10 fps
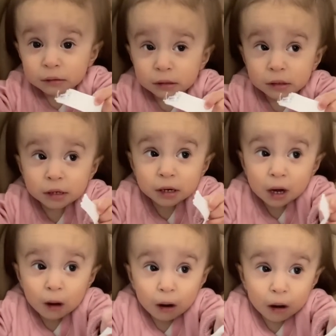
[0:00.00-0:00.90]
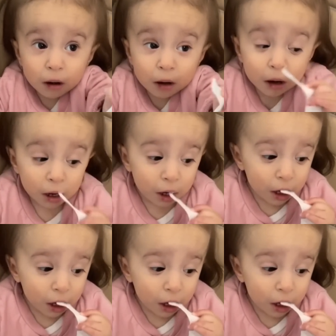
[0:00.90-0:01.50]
ah, aa ah, ne